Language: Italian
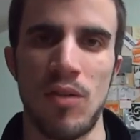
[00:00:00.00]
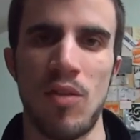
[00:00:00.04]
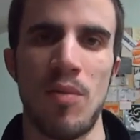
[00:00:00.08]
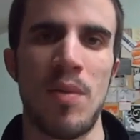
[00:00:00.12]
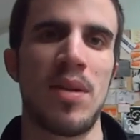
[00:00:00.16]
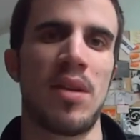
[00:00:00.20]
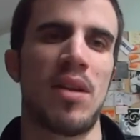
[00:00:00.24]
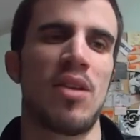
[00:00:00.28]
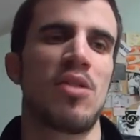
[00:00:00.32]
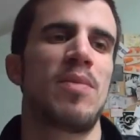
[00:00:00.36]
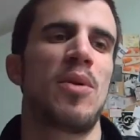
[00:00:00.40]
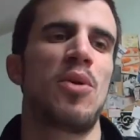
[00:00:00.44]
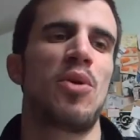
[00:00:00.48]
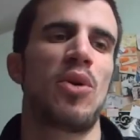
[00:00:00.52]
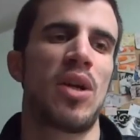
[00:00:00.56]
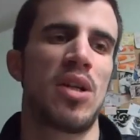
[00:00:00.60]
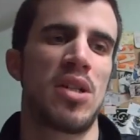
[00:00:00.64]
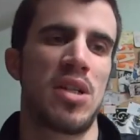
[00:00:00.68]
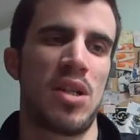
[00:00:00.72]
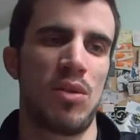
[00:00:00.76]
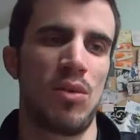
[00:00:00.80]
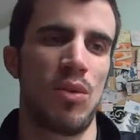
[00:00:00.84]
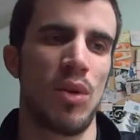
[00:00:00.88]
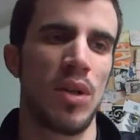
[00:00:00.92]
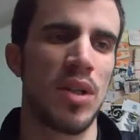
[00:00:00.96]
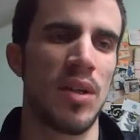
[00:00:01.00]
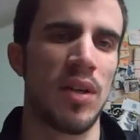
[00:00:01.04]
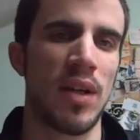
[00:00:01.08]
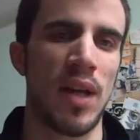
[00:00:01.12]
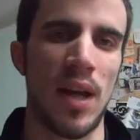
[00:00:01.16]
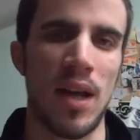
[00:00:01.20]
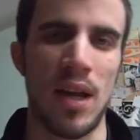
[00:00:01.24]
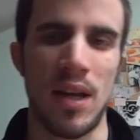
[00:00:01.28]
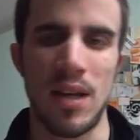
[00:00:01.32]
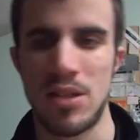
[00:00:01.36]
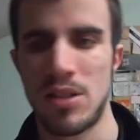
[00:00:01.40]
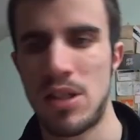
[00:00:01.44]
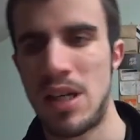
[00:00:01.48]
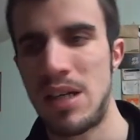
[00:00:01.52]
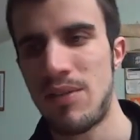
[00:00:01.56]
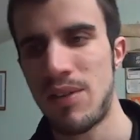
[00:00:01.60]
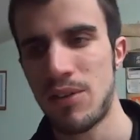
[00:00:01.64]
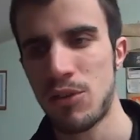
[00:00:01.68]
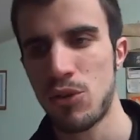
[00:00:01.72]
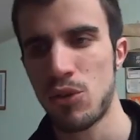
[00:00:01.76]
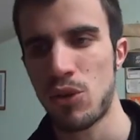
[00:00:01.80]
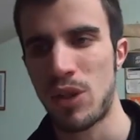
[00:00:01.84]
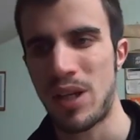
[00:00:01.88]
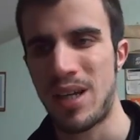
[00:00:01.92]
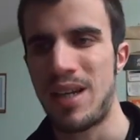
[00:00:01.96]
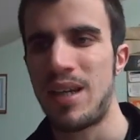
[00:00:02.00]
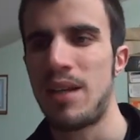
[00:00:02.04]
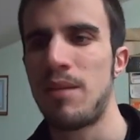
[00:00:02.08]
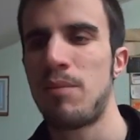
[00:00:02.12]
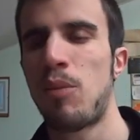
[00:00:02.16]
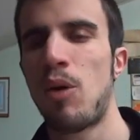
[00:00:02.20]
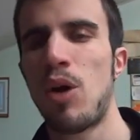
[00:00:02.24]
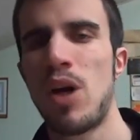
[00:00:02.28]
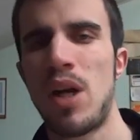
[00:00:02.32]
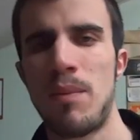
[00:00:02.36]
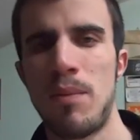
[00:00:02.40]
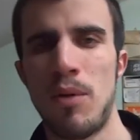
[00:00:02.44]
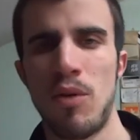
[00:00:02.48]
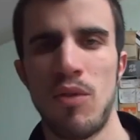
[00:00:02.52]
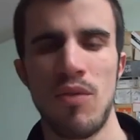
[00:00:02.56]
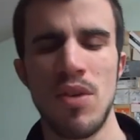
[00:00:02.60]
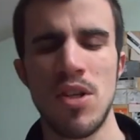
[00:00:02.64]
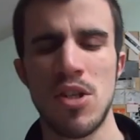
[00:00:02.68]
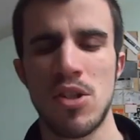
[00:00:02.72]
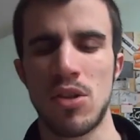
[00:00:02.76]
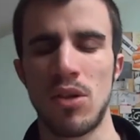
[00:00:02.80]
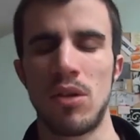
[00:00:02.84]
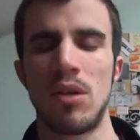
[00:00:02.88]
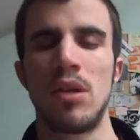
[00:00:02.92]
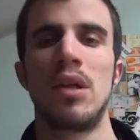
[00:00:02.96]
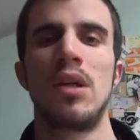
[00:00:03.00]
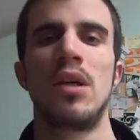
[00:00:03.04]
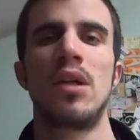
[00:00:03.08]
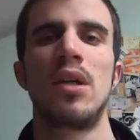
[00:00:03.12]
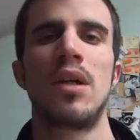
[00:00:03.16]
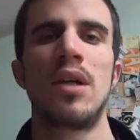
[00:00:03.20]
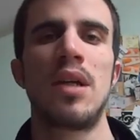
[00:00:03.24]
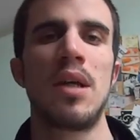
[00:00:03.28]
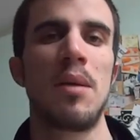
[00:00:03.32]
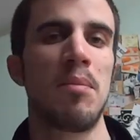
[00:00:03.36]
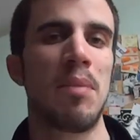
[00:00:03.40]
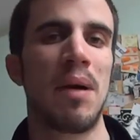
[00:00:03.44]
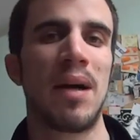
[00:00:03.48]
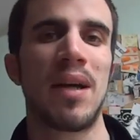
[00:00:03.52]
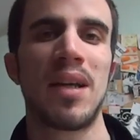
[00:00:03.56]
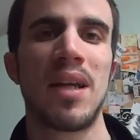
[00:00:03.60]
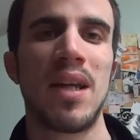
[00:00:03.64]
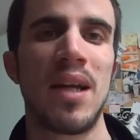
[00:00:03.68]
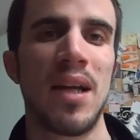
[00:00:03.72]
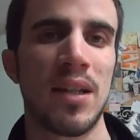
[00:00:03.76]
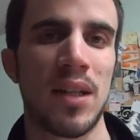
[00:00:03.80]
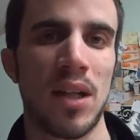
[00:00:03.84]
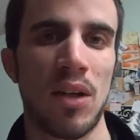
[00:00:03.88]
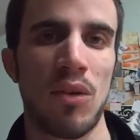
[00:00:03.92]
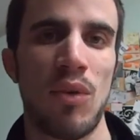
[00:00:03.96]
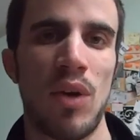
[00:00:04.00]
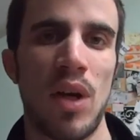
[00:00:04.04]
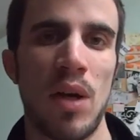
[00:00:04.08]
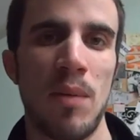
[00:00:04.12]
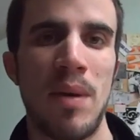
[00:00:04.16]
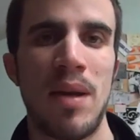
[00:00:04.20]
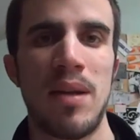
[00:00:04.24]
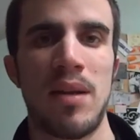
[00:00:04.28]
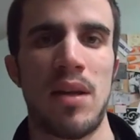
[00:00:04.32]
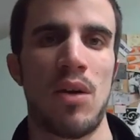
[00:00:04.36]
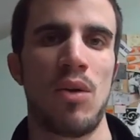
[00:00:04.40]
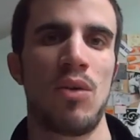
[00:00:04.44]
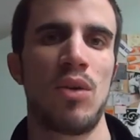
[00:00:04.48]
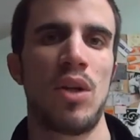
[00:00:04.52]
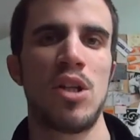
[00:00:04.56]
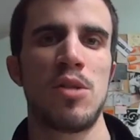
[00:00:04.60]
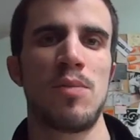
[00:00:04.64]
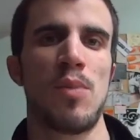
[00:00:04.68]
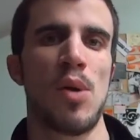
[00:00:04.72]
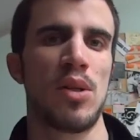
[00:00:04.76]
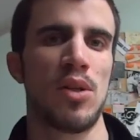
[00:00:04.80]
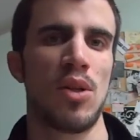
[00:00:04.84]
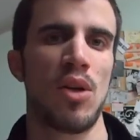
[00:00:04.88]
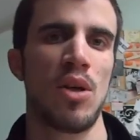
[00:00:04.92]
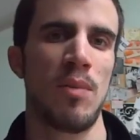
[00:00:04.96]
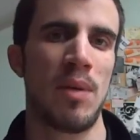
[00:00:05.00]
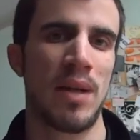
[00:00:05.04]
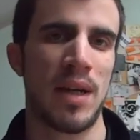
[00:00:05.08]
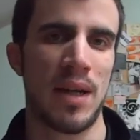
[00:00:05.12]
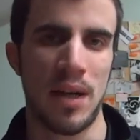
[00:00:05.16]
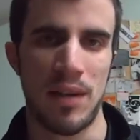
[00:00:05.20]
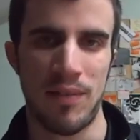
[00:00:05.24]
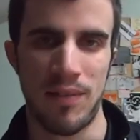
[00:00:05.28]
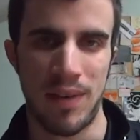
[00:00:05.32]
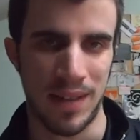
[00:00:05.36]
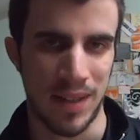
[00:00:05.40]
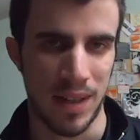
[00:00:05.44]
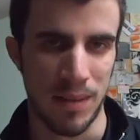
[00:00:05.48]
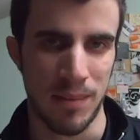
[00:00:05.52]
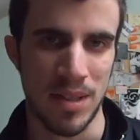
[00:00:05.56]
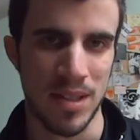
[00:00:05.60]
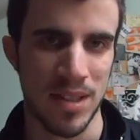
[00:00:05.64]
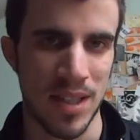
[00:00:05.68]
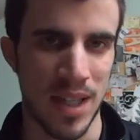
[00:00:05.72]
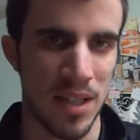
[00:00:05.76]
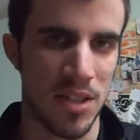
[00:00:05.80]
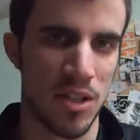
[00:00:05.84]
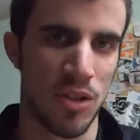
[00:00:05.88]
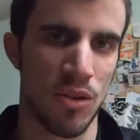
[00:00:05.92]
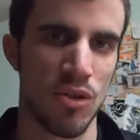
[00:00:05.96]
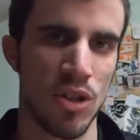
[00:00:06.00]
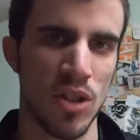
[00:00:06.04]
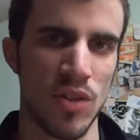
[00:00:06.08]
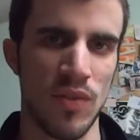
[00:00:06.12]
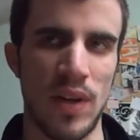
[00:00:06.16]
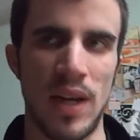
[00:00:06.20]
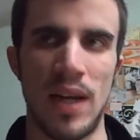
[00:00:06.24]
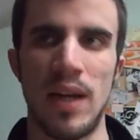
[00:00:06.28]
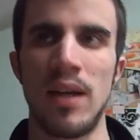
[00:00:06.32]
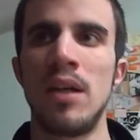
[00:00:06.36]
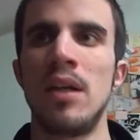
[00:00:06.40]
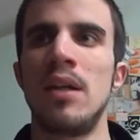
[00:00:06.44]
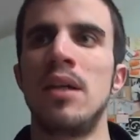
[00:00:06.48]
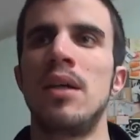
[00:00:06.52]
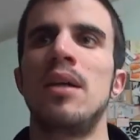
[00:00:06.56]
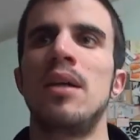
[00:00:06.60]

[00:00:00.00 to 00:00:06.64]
Ovviamente spero che sia nulla di che, già il fatto che poi l'abbiamo visto in panchina tranquillamente, non negli spogliatoi magari a fare dei massaggi e così via,